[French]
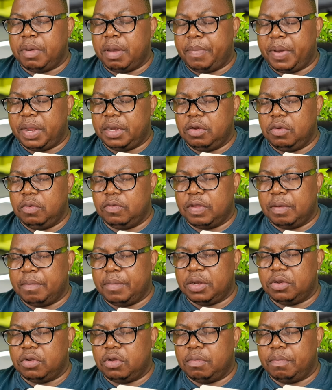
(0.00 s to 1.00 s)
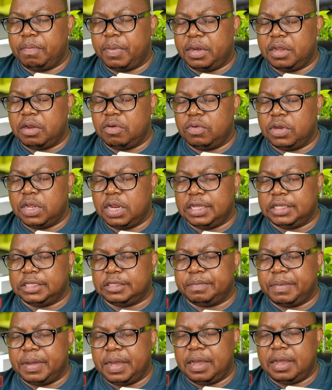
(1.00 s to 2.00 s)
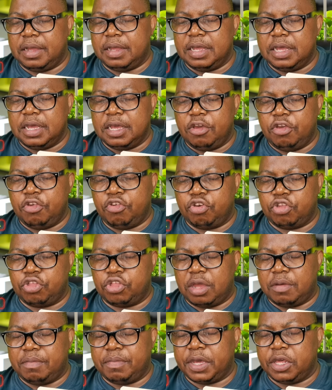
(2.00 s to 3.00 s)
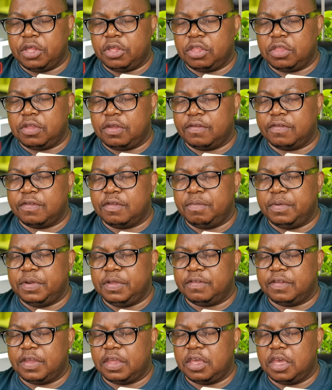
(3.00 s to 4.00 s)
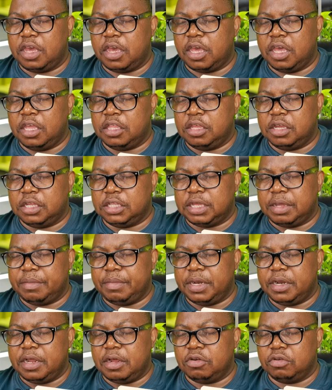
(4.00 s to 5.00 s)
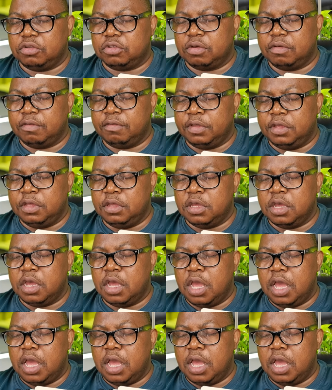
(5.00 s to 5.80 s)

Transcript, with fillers: Papa, ne nous abandonne pas, ne nous délaisse pas. Je t'en prie, je t'en supplie, Seigneur, étends ta main dans notre vie.